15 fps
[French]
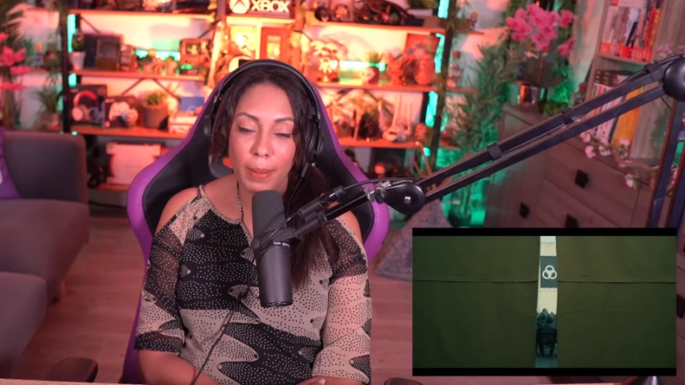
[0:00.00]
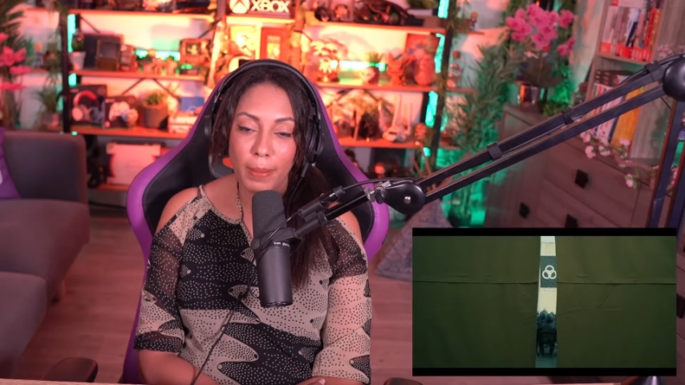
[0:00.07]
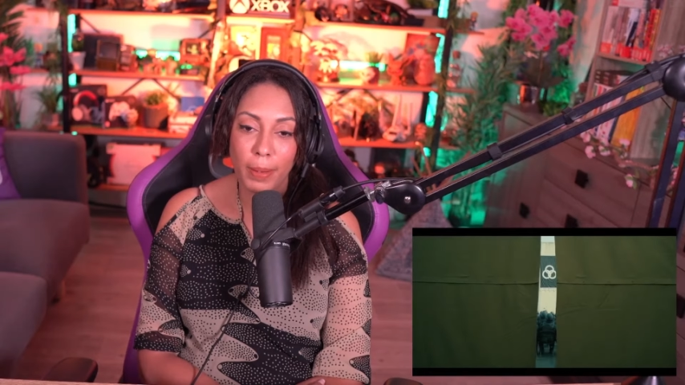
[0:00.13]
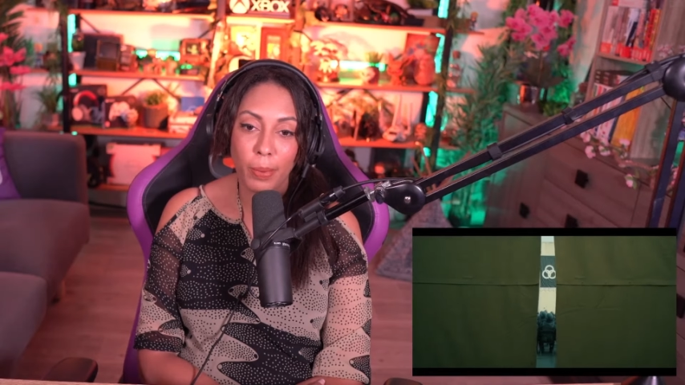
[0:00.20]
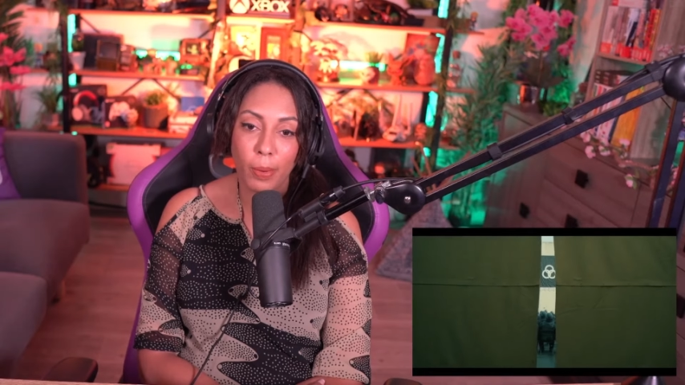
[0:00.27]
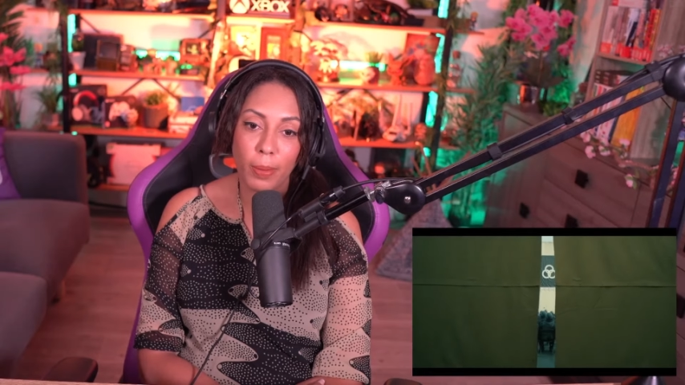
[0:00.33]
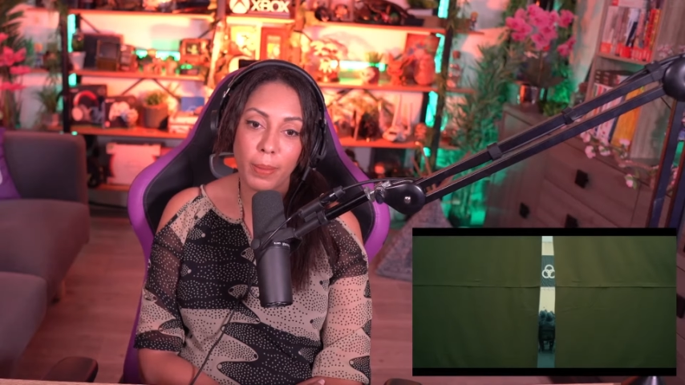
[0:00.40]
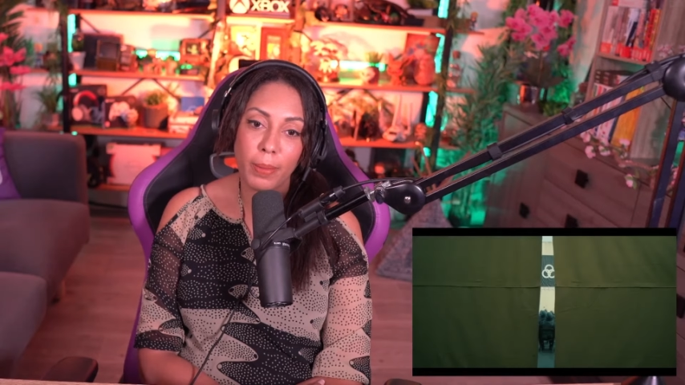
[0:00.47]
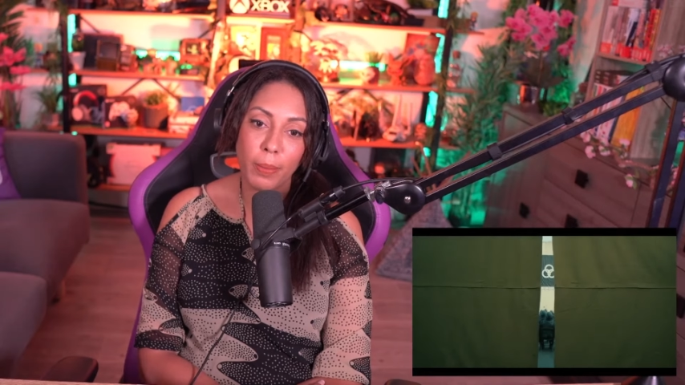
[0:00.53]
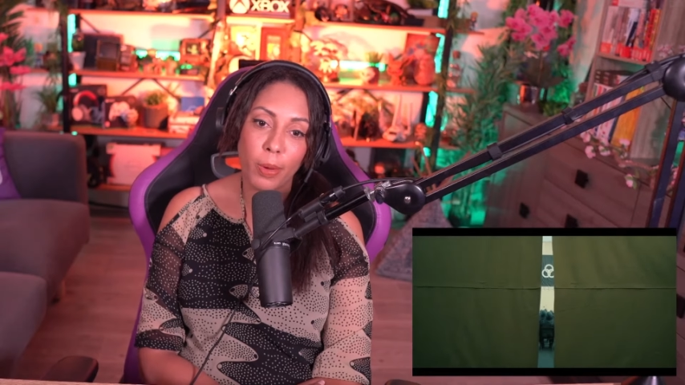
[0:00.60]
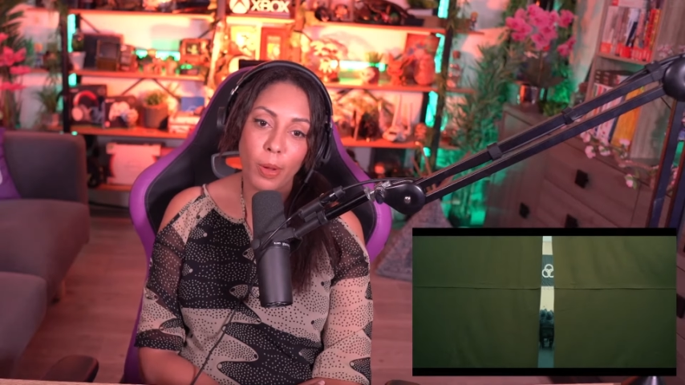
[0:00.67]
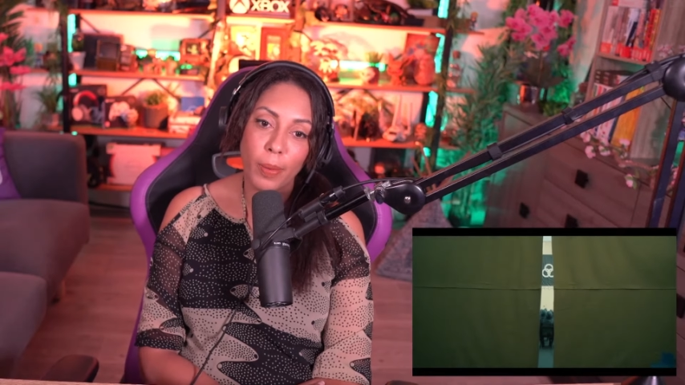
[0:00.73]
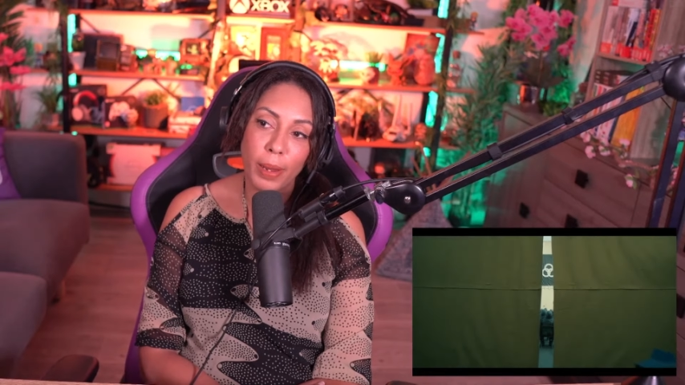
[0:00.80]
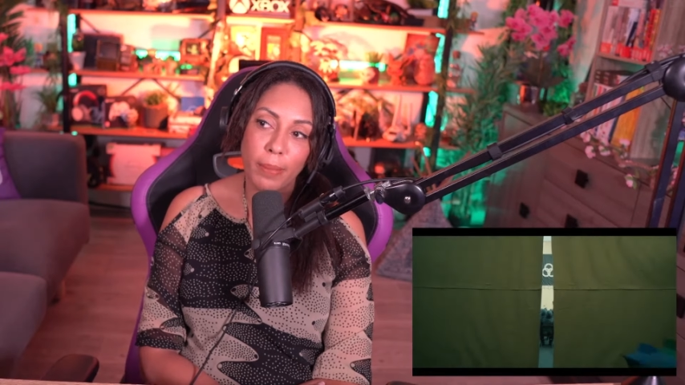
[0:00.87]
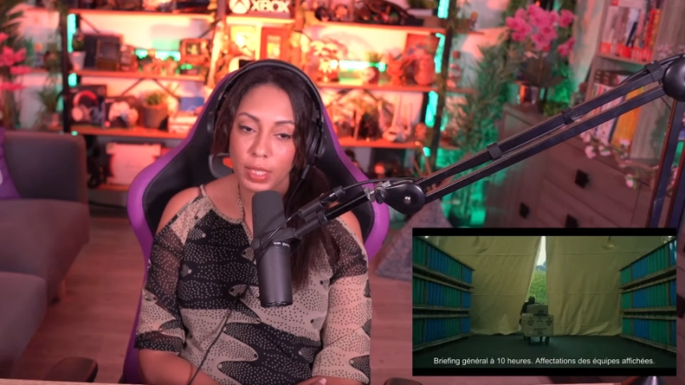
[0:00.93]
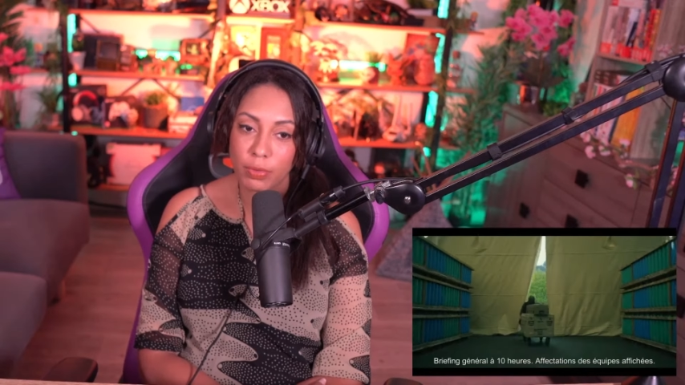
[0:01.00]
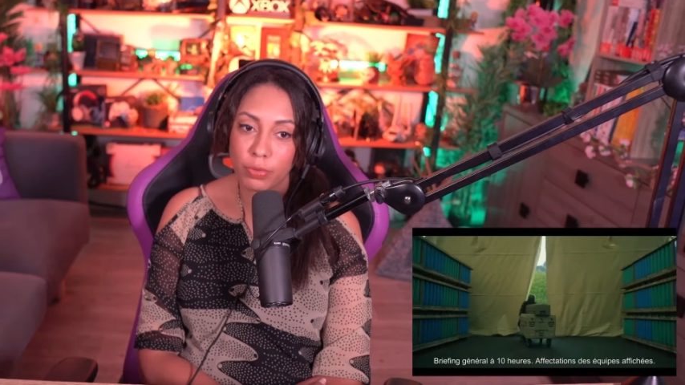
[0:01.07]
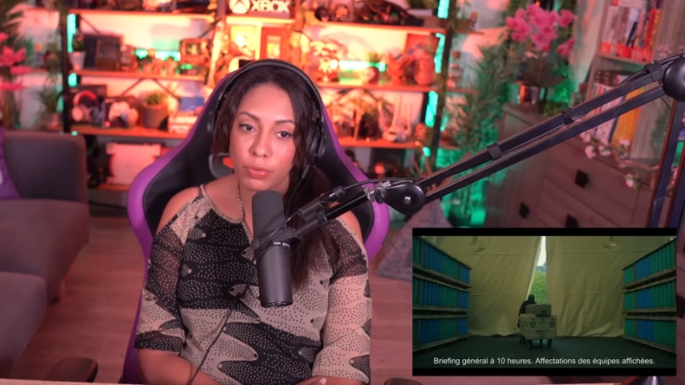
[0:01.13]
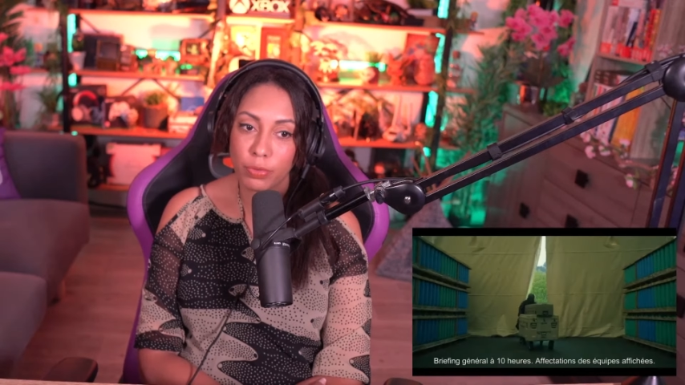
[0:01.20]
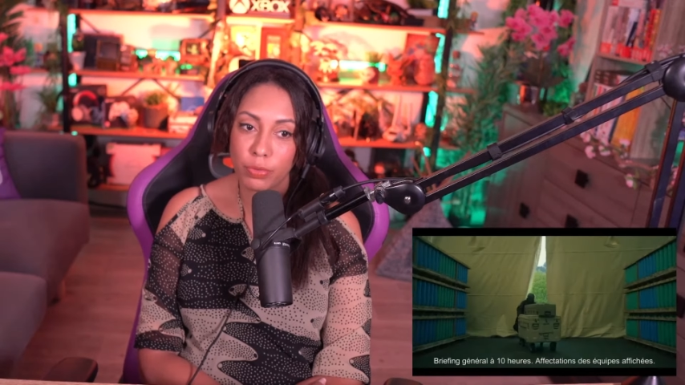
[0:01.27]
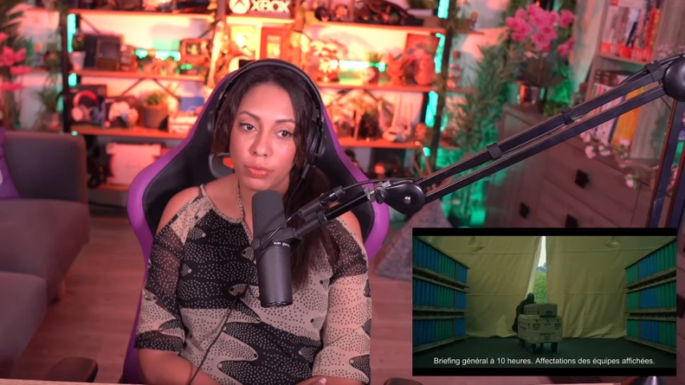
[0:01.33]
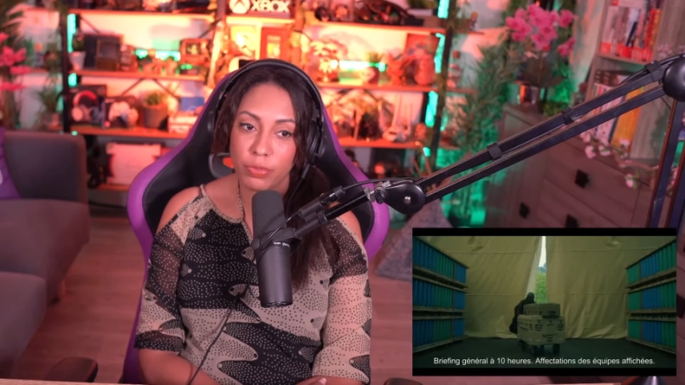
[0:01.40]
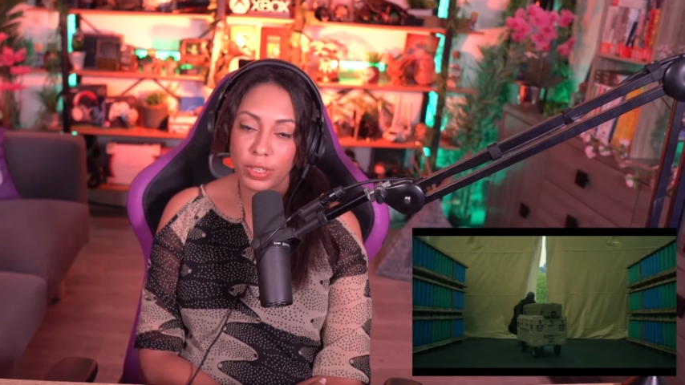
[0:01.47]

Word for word: les problèmes, les problèmes. Faut tout